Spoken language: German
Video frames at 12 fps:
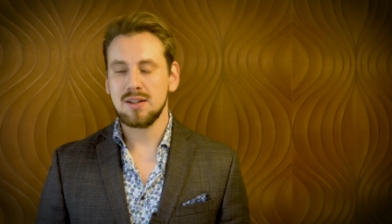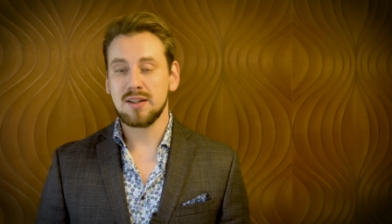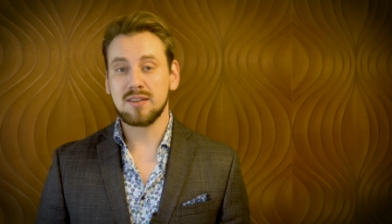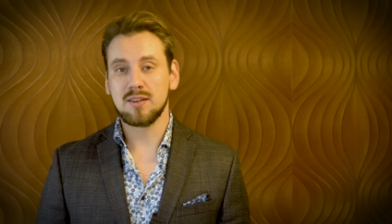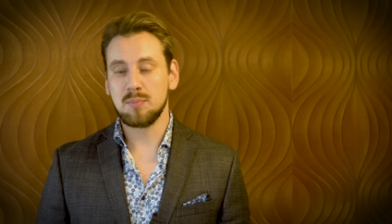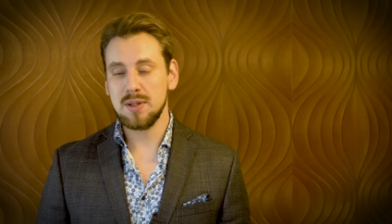
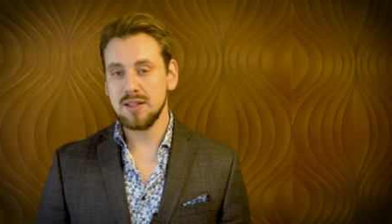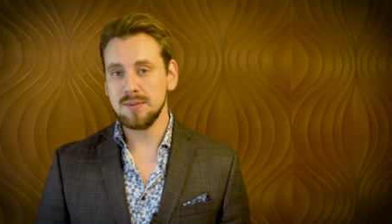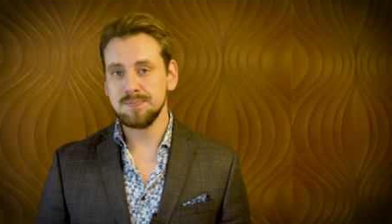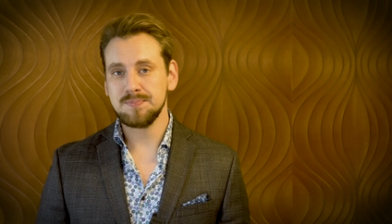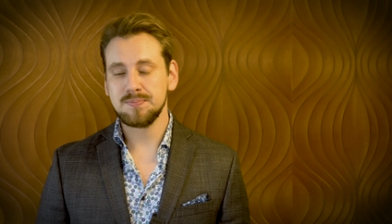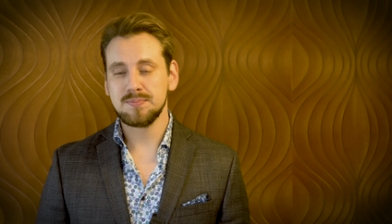Das ist
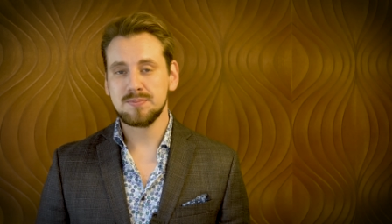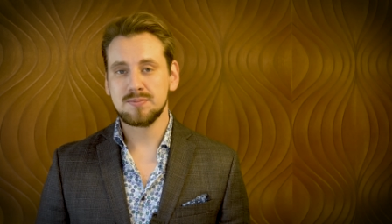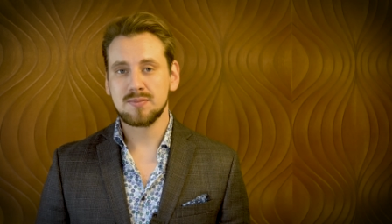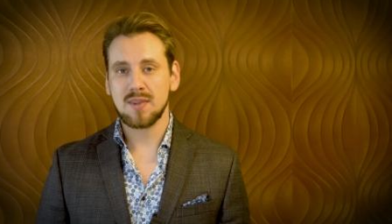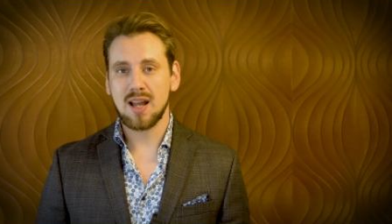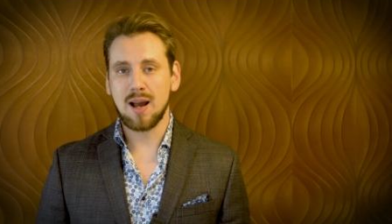bitter,
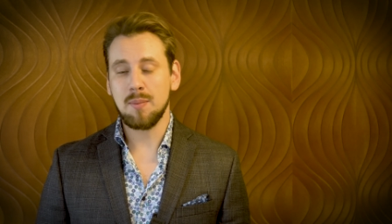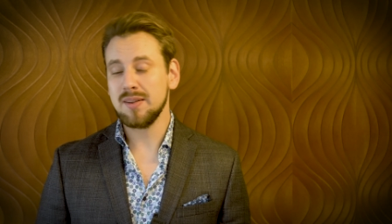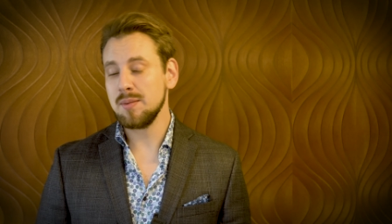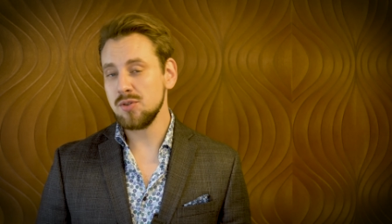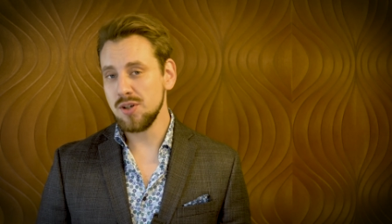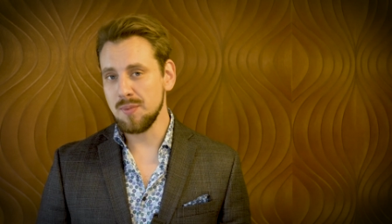aber
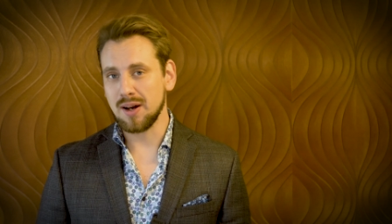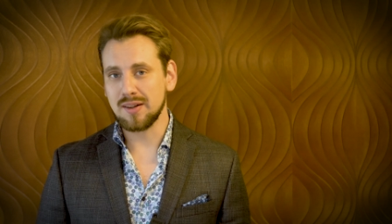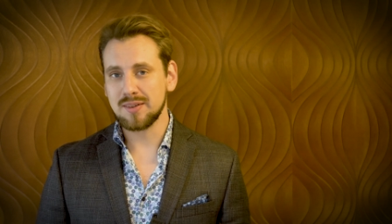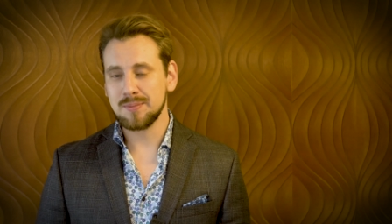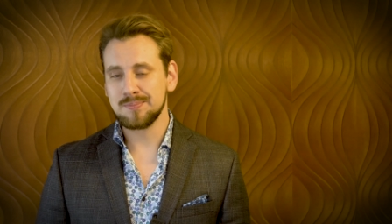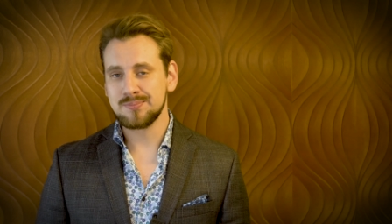es gibt
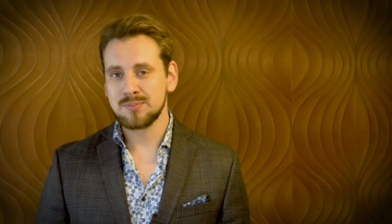Schlimmeres.